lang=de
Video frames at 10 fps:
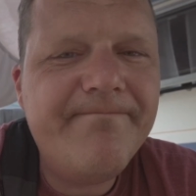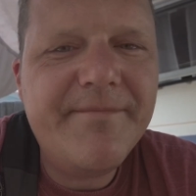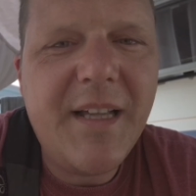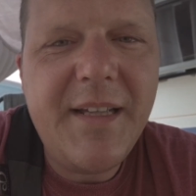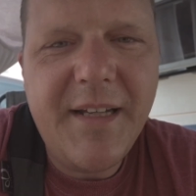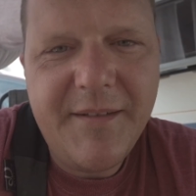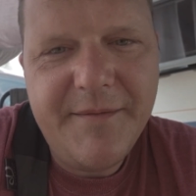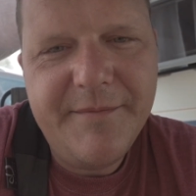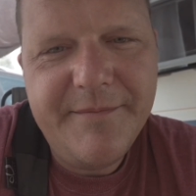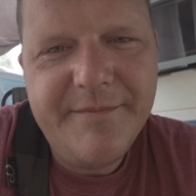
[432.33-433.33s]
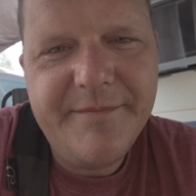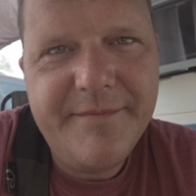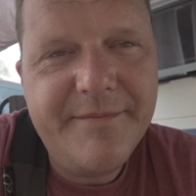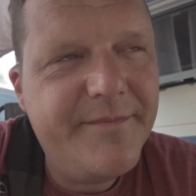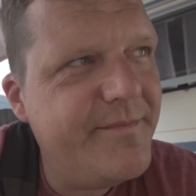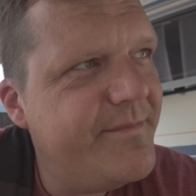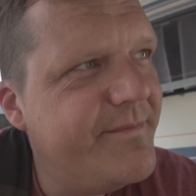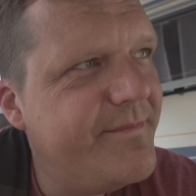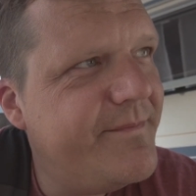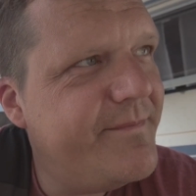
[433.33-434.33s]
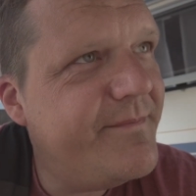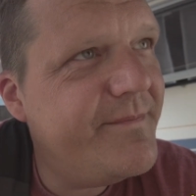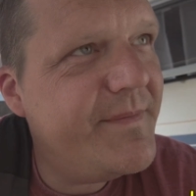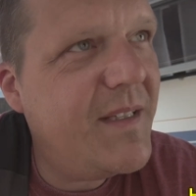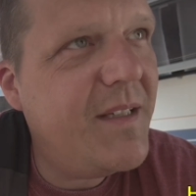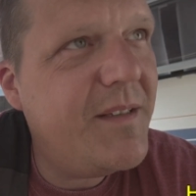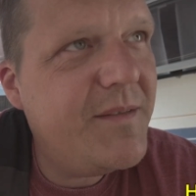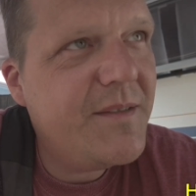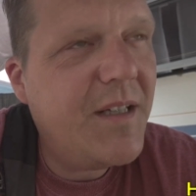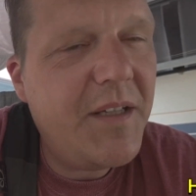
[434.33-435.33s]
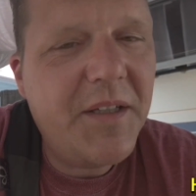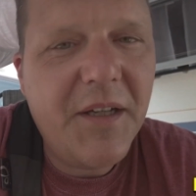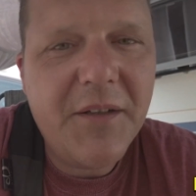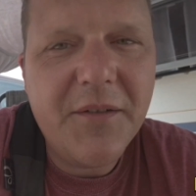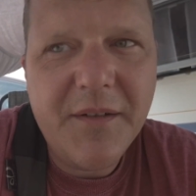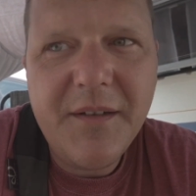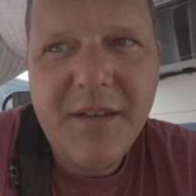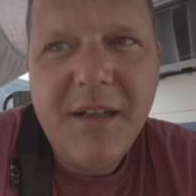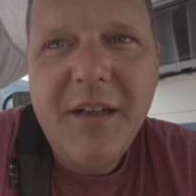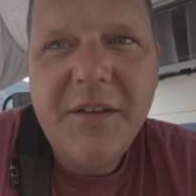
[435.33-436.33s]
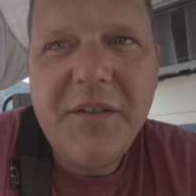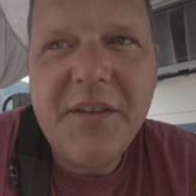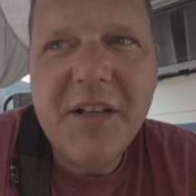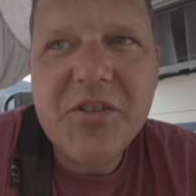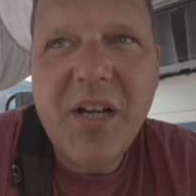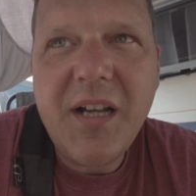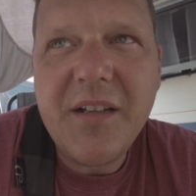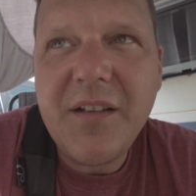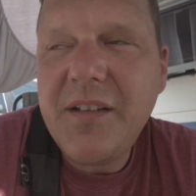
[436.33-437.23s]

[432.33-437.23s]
Naja. Aber vielleicht ist auch versicherungstechnisch, ja, wenn dann keine was Ahnung. passiert. Ich finde es halt schade.